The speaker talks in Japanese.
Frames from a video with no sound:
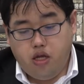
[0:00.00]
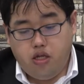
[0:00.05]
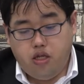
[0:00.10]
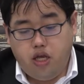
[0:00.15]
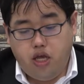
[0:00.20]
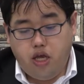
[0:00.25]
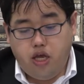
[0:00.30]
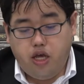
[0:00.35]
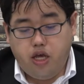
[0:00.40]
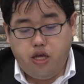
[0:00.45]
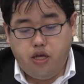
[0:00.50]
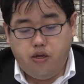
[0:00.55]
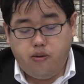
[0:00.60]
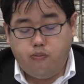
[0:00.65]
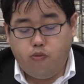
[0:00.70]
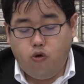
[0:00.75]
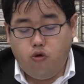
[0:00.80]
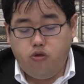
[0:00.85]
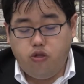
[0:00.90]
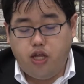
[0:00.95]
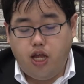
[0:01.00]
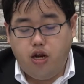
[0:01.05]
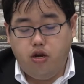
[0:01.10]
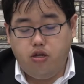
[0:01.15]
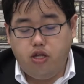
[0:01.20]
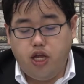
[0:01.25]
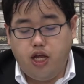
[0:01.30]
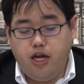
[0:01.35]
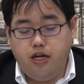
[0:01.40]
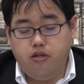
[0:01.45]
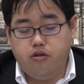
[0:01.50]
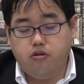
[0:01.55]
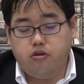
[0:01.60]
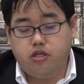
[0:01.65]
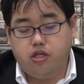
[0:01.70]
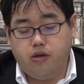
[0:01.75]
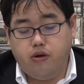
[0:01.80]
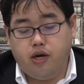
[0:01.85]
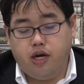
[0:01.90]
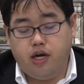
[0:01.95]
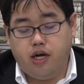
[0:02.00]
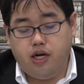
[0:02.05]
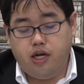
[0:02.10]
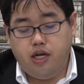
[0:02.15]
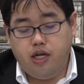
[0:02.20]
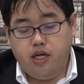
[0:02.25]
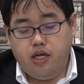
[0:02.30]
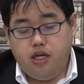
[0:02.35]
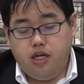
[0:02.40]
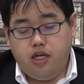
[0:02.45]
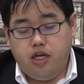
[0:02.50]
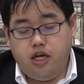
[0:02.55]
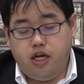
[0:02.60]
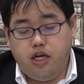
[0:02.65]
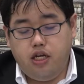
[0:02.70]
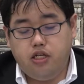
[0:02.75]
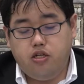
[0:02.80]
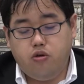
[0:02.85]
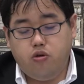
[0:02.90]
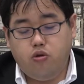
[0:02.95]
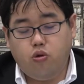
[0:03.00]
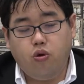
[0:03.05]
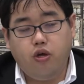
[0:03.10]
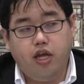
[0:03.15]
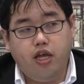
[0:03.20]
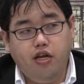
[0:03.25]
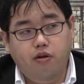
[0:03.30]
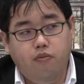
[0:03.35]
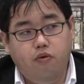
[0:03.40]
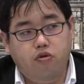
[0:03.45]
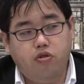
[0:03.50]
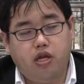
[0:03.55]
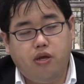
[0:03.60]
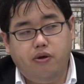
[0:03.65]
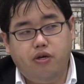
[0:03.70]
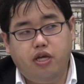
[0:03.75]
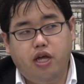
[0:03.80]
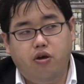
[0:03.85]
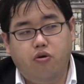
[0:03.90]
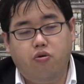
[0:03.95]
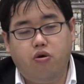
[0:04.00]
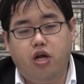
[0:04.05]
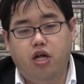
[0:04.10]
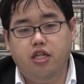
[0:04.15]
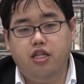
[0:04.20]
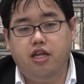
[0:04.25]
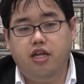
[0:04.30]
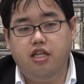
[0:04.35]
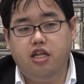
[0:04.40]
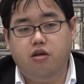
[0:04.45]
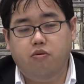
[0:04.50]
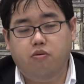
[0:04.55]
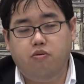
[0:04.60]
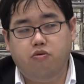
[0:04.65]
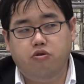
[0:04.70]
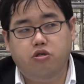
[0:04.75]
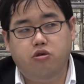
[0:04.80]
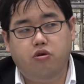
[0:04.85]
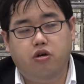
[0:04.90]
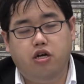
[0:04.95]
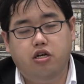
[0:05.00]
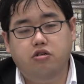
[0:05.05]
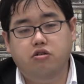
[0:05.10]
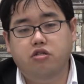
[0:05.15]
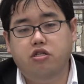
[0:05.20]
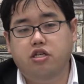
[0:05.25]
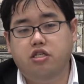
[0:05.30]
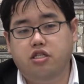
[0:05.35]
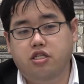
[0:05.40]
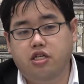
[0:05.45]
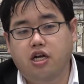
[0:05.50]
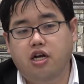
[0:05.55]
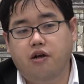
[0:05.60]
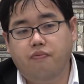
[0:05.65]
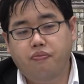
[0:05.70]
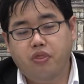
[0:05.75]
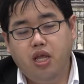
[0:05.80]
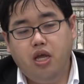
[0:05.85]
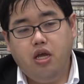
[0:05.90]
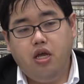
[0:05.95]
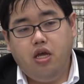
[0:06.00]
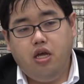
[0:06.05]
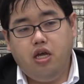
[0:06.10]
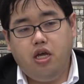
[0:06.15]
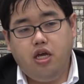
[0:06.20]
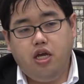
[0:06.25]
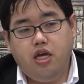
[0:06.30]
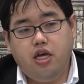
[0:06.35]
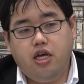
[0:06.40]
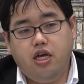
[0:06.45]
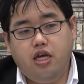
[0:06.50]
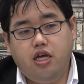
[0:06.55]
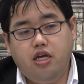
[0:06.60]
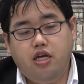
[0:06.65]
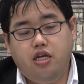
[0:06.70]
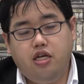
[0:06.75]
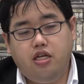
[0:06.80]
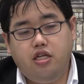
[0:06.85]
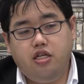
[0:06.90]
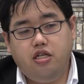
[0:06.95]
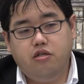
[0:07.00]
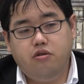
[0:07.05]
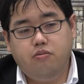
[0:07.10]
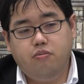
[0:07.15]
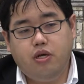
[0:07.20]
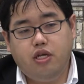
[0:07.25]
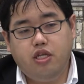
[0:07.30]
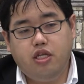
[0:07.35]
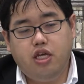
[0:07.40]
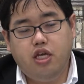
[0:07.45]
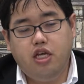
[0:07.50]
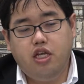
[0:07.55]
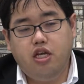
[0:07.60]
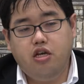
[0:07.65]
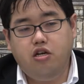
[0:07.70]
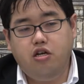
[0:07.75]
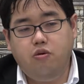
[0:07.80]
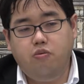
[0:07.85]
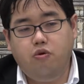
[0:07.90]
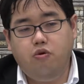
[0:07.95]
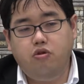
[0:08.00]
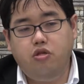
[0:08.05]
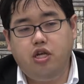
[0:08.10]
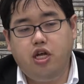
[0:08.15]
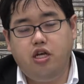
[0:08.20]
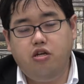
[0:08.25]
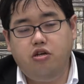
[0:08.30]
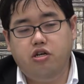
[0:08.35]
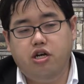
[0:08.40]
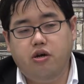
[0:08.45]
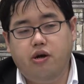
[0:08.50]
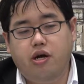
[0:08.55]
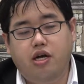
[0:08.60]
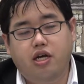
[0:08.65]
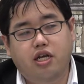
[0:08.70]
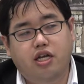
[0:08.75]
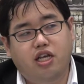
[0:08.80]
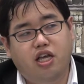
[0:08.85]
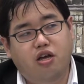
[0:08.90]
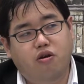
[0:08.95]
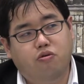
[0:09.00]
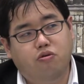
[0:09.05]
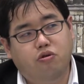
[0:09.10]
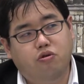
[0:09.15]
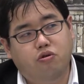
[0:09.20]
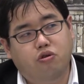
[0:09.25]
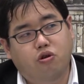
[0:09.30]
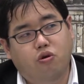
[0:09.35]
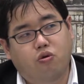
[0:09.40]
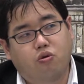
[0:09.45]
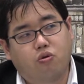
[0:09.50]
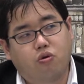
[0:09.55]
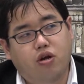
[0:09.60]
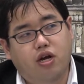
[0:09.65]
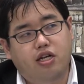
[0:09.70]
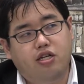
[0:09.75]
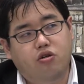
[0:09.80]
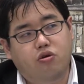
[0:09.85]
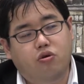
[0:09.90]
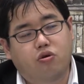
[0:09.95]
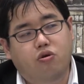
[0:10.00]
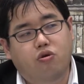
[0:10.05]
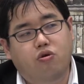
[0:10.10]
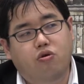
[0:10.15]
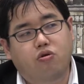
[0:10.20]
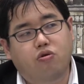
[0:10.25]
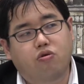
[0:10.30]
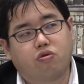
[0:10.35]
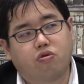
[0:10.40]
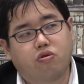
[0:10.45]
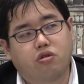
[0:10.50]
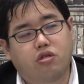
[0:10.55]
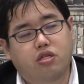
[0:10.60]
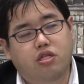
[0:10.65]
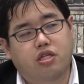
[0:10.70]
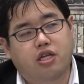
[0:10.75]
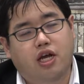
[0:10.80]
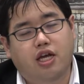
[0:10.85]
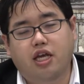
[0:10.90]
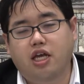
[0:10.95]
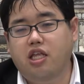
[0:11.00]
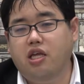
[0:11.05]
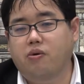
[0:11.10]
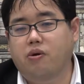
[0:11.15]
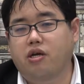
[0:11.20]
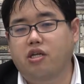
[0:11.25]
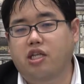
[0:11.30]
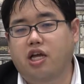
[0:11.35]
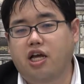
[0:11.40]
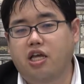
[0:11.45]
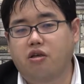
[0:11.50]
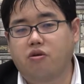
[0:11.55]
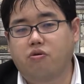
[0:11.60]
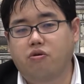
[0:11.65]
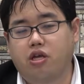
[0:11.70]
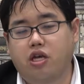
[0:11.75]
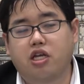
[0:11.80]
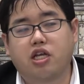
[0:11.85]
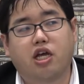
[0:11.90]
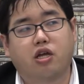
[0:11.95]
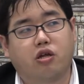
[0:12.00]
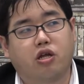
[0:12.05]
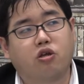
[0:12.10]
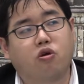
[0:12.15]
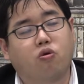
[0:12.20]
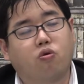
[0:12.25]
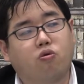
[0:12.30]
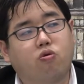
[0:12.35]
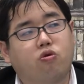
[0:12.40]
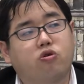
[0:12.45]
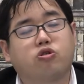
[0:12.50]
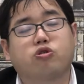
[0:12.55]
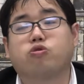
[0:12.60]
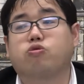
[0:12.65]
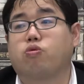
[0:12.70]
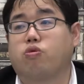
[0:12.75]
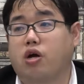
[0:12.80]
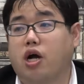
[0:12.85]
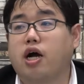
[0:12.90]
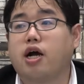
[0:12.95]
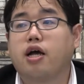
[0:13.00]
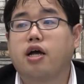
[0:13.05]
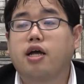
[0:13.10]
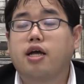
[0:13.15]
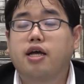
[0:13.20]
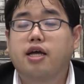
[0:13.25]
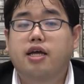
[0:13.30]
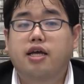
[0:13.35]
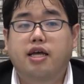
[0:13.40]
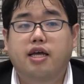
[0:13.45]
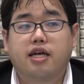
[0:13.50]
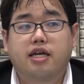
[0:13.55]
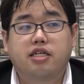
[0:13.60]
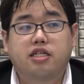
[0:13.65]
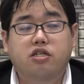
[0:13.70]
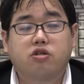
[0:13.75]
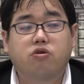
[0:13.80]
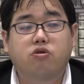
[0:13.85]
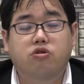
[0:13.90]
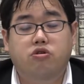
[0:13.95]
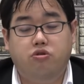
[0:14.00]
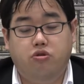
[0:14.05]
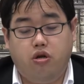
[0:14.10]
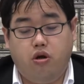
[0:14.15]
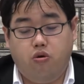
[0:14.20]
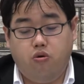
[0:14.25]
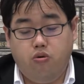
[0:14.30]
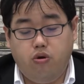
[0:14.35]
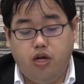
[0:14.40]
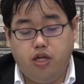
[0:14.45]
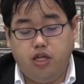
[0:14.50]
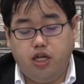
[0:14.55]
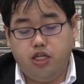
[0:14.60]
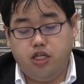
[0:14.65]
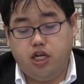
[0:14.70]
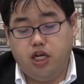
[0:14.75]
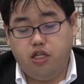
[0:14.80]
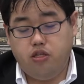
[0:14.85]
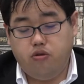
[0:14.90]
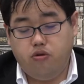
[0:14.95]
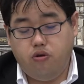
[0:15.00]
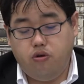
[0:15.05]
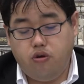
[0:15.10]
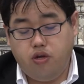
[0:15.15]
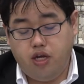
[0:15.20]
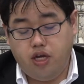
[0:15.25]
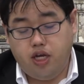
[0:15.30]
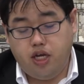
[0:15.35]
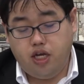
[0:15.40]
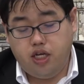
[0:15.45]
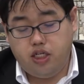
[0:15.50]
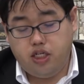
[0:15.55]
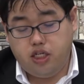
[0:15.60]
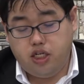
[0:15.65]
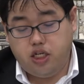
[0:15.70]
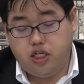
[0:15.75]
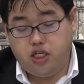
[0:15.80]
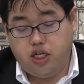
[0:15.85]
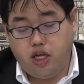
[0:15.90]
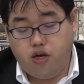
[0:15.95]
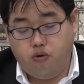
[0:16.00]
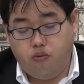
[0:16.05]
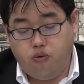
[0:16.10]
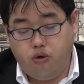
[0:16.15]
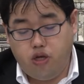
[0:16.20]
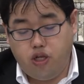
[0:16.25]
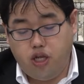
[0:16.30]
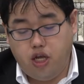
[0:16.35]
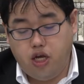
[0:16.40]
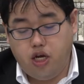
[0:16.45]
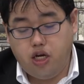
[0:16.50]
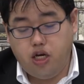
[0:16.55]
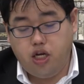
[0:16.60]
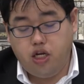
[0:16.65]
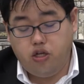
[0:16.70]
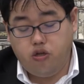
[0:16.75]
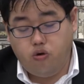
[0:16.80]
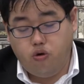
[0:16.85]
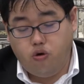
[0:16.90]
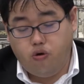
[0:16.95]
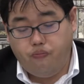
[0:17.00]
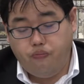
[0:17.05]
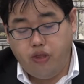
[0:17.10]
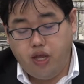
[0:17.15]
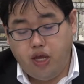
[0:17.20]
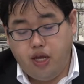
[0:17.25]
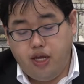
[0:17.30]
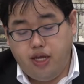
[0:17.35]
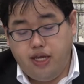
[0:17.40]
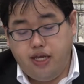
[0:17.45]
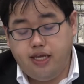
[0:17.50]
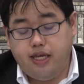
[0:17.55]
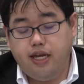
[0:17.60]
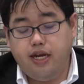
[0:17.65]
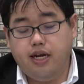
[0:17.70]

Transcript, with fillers: で、問題の難易度としては、やはりその解ける問題が結構簡単なのももちろんあるんですが、えーまあ、聞いてくる問題は結構その教科書だけでは対応できないような用語集とか、えー、資料集とかこの辺りちゃんと、えー、意識して覚えていかないといけ